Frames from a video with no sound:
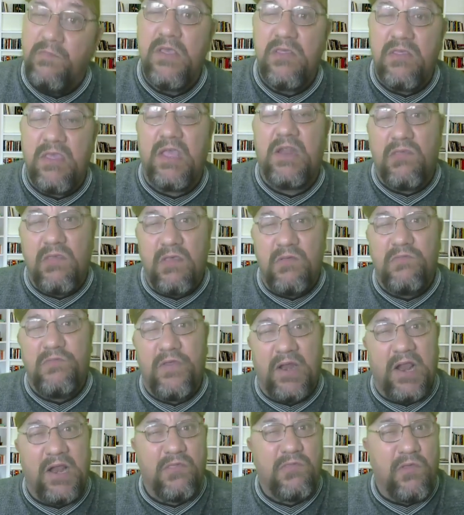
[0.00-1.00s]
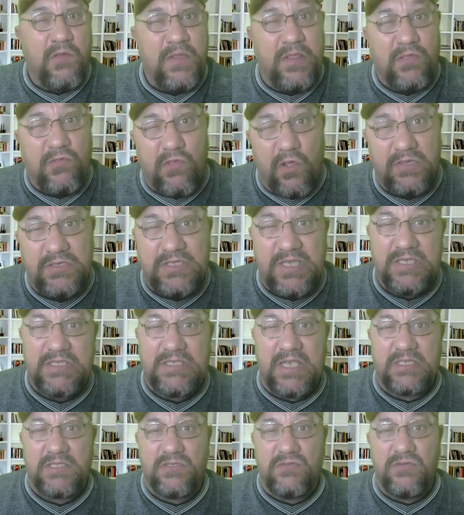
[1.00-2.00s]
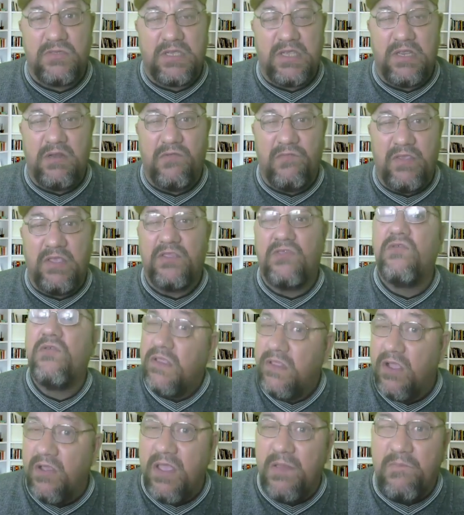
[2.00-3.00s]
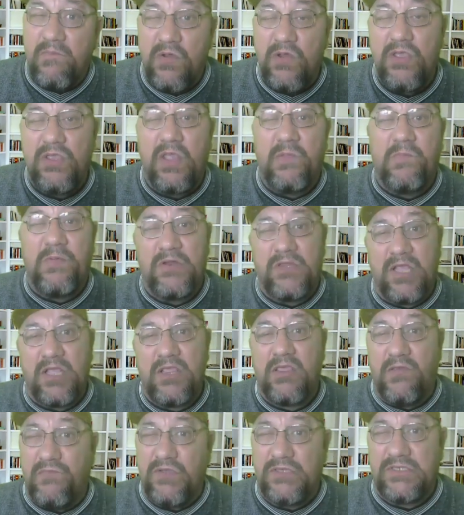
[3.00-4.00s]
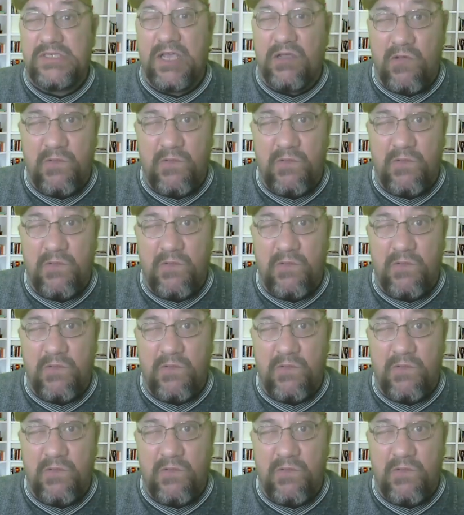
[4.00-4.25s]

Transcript: Pois é, nós vamos falar sobre todos esse assunto aqui no vídeo. Então é muito importante que você